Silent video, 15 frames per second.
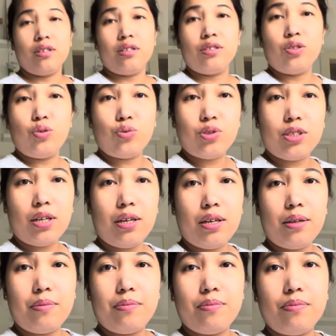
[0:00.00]
yung
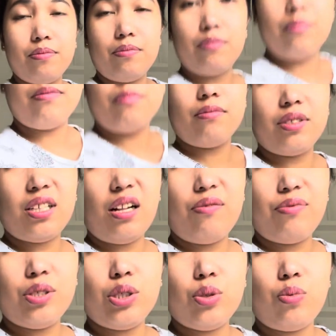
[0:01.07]
sa
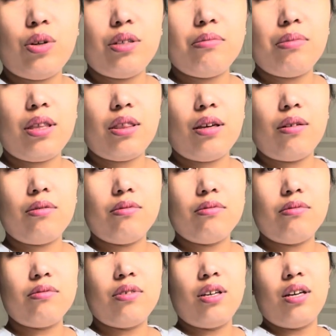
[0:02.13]
silver swan bitaw.
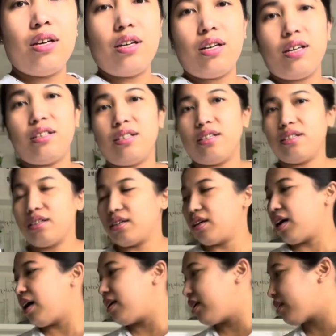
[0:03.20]
And then
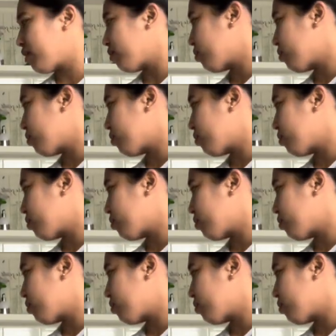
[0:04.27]
nagkalat ang